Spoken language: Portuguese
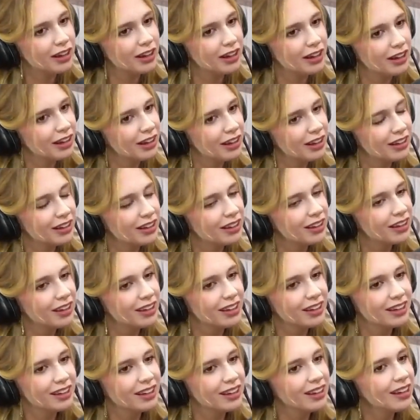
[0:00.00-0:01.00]
nisso.
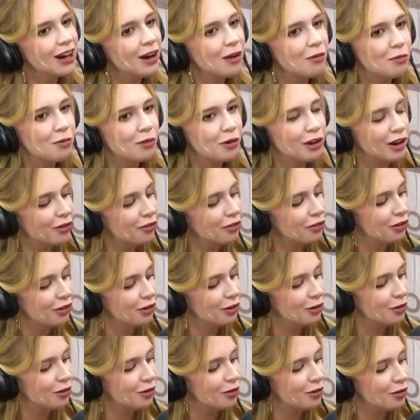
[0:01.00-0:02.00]
Não, porque eu,
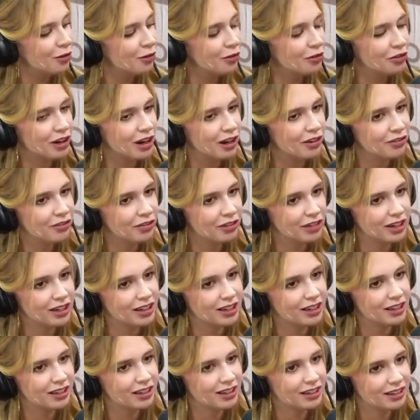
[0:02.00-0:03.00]
eu ficava
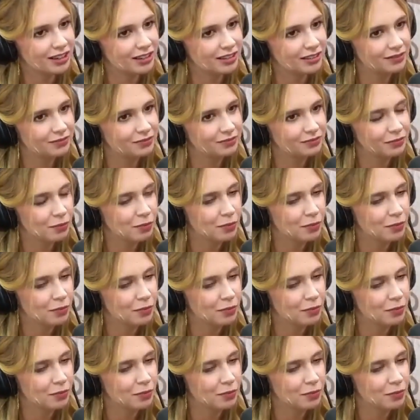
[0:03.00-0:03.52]
na.